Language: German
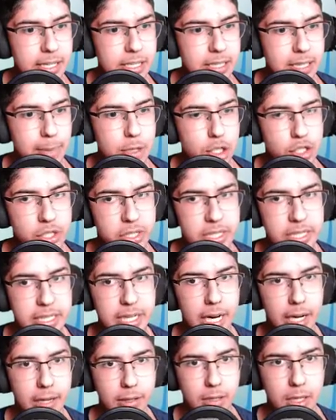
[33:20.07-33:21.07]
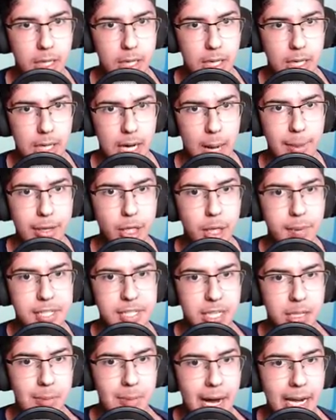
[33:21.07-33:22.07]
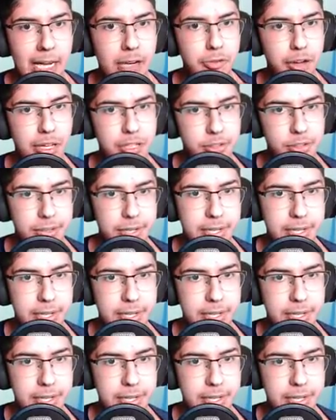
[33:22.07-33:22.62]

Damage ziehen kann. Am Ende können wir es hier nochmal einfrieren, sollte er